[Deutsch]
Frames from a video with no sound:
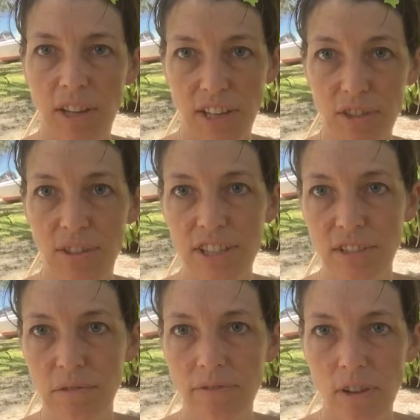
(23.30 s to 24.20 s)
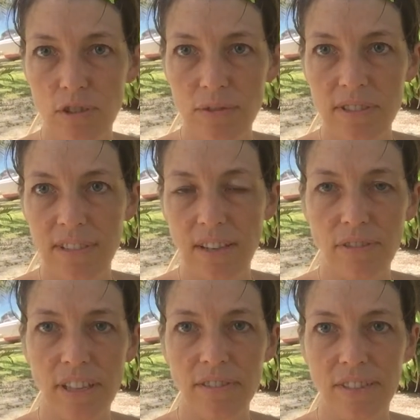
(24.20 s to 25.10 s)
natürlichen UV-Schutz drin
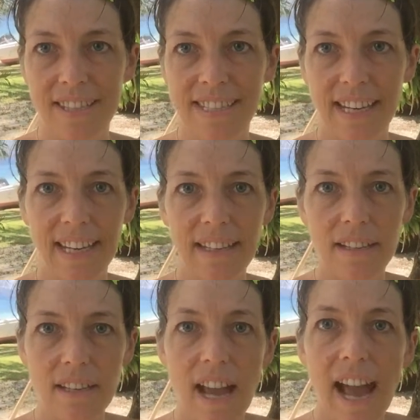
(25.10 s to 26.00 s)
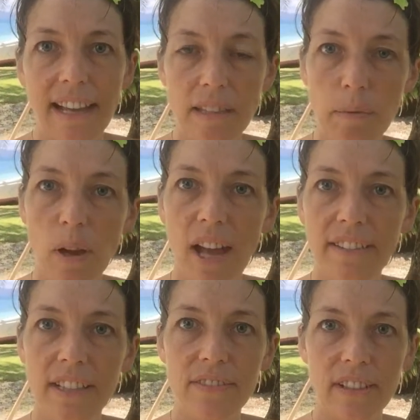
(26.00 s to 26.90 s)
von etwa 10, hat aber auch
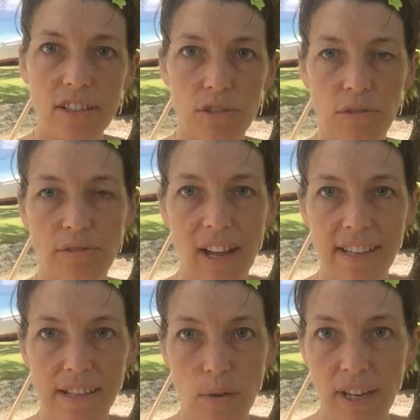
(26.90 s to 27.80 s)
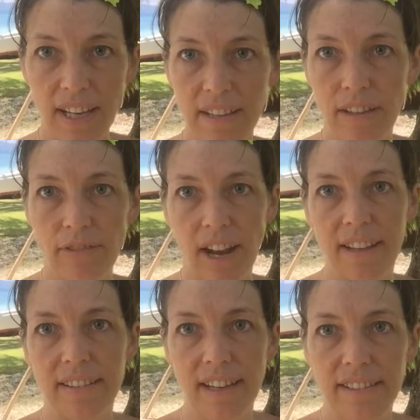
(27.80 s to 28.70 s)
andere Wirkstoffe, also auch gegen die
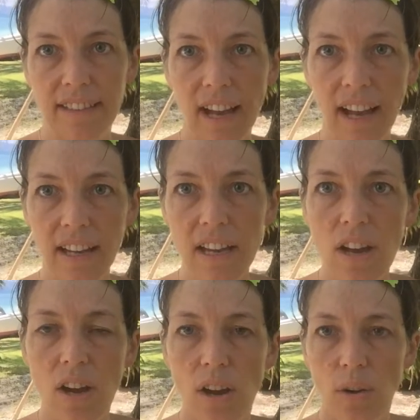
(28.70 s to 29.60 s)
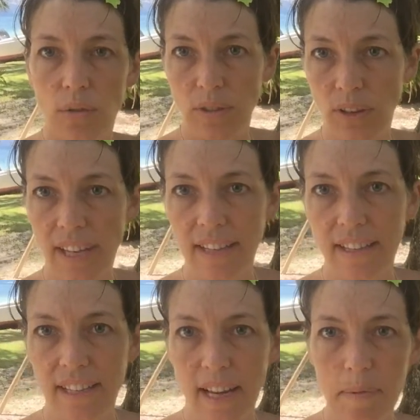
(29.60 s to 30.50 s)
freien Radikale und auch
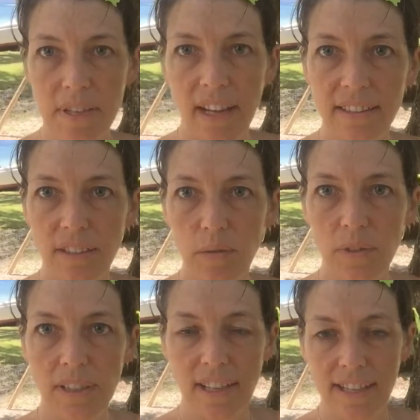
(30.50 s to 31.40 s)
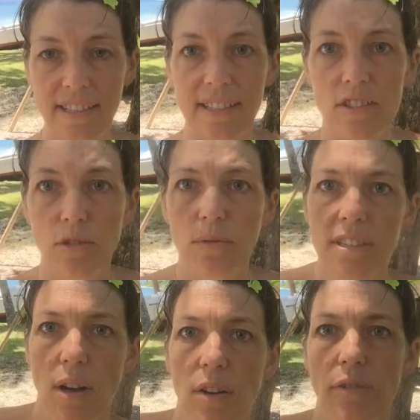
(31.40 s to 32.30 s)
gegen Krebsalterungen. Es ist ein
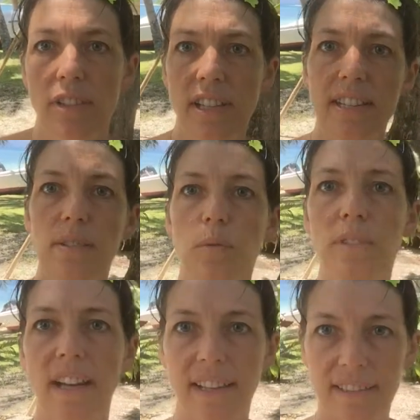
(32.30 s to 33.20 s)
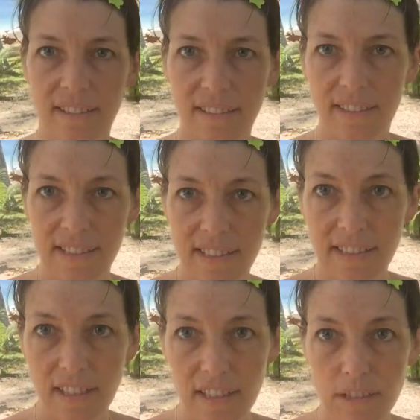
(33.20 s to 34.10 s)
Schutz auch für die Gesundheit. Es
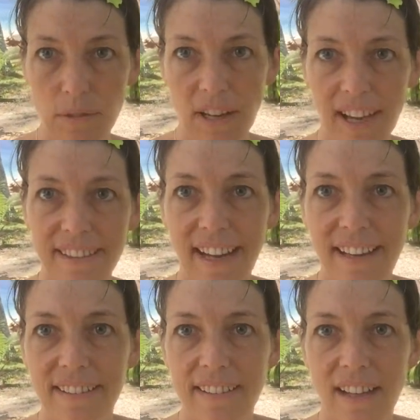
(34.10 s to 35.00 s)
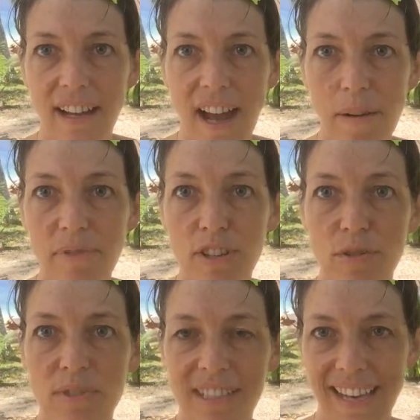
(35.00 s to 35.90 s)
ist nicht nur ein reiner
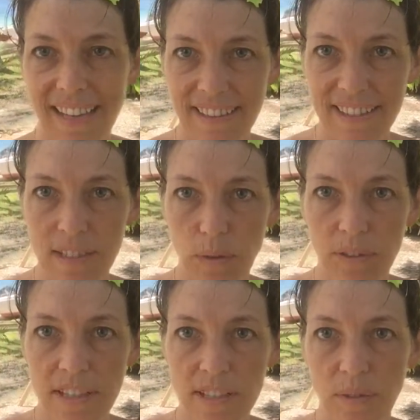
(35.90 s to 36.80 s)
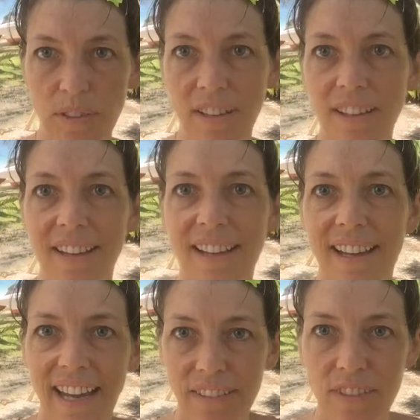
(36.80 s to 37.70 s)
Abwehrschutz gegen die Sonne, sondern
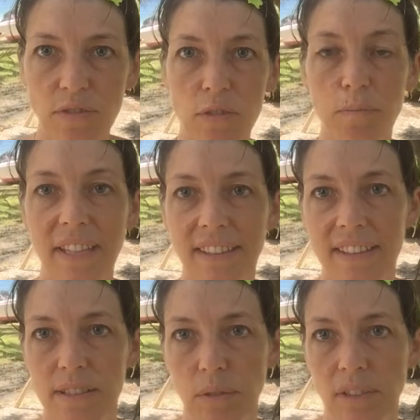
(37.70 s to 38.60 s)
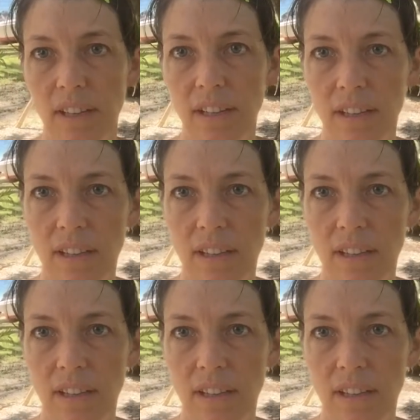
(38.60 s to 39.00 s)
etwas, was mit der Sonne